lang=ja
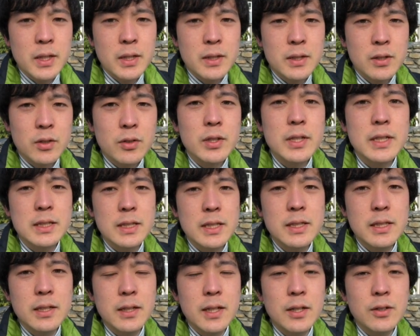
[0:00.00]
そうです
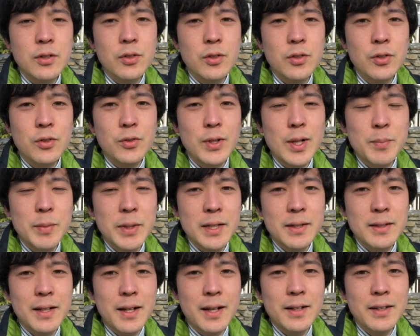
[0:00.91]
ねせっかくこの動画見
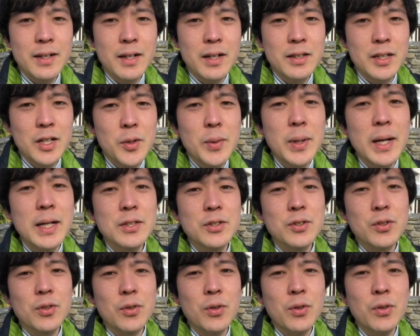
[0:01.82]
ていただいた方は
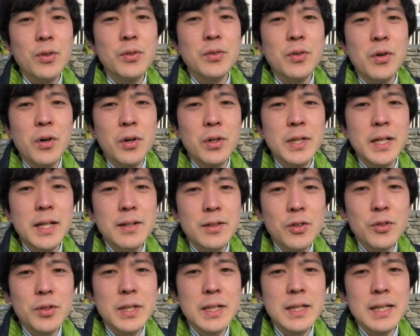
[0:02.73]
ちょっと本を手に
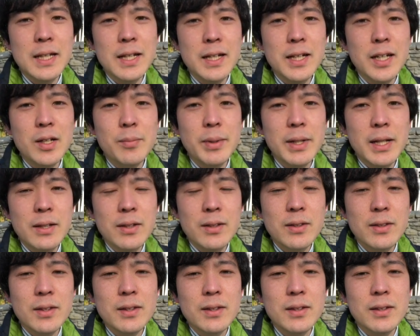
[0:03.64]
取っていただければな
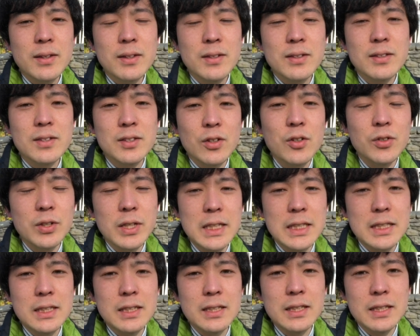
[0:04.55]
すごい
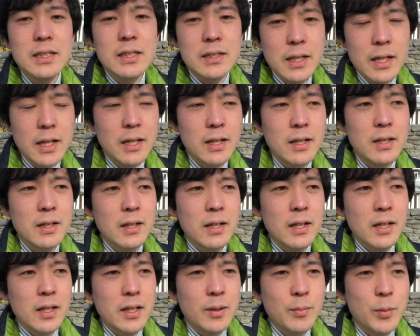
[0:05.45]
嬉しいですね
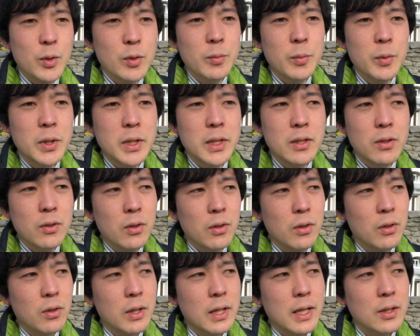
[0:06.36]
僕も1
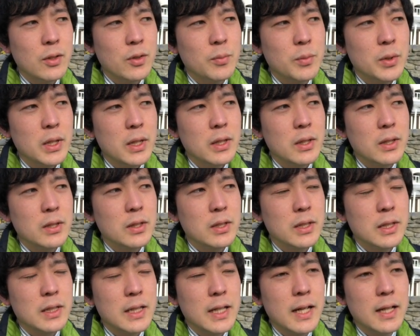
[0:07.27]
個あの
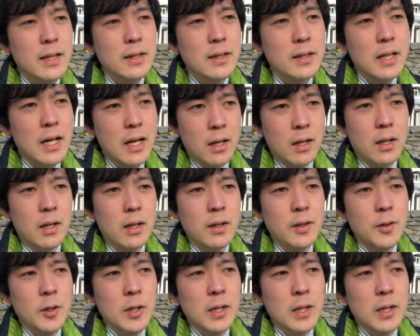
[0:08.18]
出会った